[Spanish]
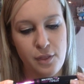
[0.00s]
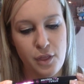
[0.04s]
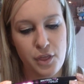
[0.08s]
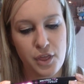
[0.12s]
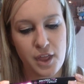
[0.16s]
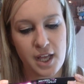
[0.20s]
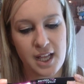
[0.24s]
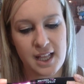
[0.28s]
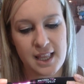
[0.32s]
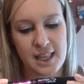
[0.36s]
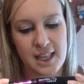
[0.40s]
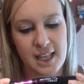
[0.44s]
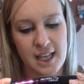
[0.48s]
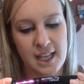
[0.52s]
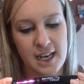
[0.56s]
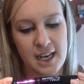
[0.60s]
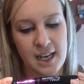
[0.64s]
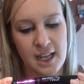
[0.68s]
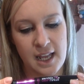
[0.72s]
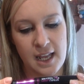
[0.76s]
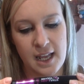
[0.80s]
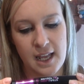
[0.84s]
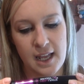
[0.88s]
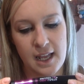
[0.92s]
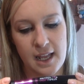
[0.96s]
Dice que
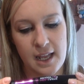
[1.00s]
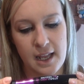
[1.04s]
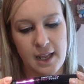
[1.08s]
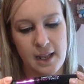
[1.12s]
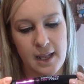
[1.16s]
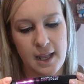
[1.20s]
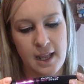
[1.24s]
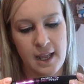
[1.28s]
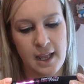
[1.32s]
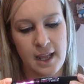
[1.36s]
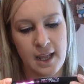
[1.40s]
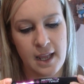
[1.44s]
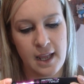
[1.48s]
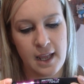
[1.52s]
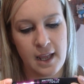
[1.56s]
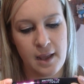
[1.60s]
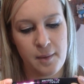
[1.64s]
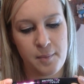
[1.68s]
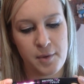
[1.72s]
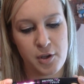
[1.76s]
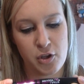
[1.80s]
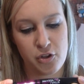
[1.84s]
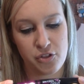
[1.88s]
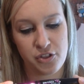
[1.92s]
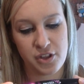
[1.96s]
tiene
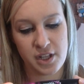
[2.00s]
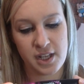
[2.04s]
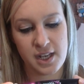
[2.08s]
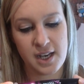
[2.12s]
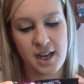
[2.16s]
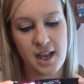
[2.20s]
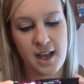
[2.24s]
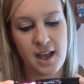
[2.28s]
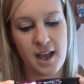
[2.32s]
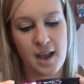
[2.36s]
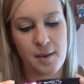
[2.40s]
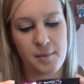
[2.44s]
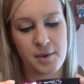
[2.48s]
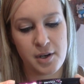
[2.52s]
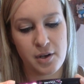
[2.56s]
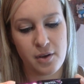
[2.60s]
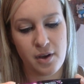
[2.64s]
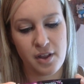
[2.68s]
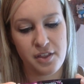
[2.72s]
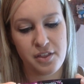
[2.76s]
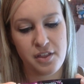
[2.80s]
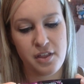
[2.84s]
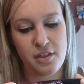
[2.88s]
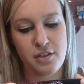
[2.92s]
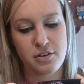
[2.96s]
eh, biotina,
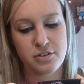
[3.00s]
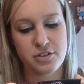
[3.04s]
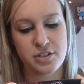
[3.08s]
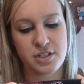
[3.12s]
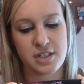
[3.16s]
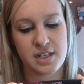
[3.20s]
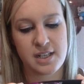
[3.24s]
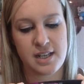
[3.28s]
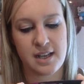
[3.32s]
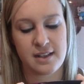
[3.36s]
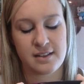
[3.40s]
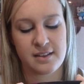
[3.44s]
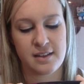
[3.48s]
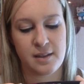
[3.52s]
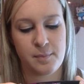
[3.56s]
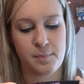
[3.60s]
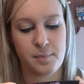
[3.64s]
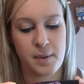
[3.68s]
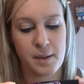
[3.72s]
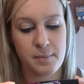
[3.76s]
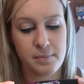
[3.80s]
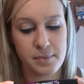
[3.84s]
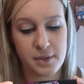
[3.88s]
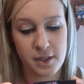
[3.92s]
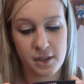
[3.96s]
aminoácidos y
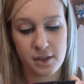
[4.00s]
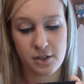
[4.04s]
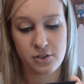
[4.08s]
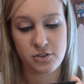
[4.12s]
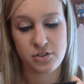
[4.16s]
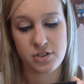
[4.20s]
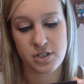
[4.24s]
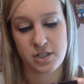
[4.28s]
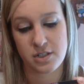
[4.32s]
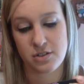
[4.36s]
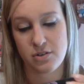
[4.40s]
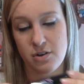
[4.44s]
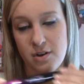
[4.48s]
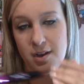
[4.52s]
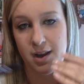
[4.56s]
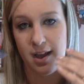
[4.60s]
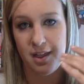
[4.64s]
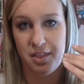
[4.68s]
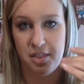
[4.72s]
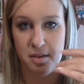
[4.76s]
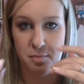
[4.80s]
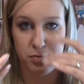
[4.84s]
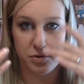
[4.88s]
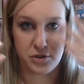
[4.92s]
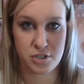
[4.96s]
actipéptidos, que es lo que
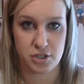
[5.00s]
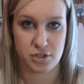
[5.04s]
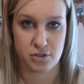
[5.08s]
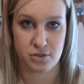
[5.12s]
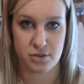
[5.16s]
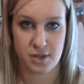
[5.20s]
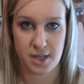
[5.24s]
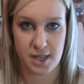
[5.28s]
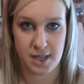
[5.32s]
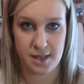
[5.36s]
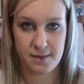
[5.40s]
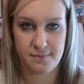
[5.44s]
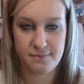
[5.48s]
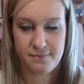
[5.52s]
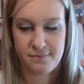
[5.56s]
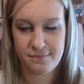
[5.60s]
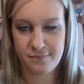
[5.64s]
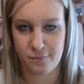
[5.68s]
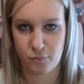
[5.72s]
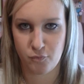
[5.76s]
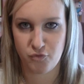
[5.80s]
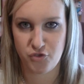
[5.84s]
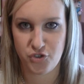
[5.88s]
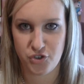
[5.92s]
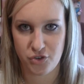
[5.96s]
hace, pues eso, que,
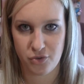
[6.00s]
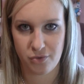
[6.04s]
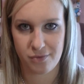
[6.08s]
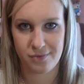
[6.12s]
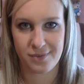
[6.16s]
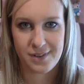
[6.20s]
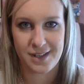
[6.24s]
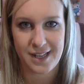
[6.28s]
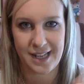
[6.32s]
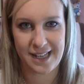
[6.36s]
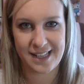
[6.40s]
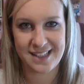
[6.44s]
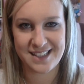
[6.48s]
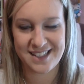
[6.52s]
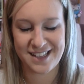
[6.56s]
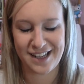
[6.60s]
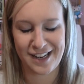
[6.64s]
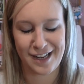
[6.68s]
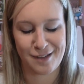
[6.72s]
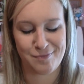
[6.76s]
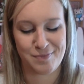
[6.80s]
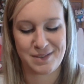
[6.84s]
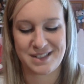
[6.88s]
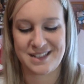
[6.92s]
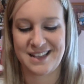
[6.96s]
que
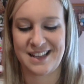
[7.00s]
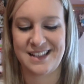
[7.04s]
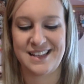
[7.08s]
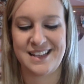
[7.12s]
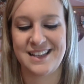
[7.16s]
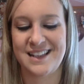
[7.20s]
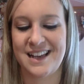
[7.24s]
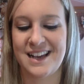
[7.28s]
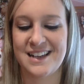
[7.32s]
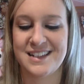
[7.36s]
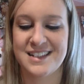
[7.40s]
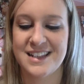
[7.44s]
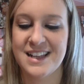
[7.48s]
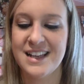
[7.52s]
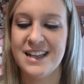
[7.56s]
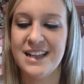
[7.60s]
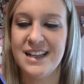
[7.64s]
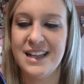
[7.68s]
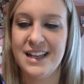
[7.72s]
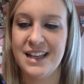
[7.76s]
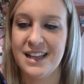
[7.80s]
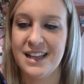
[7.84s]
hinche las pestañicas.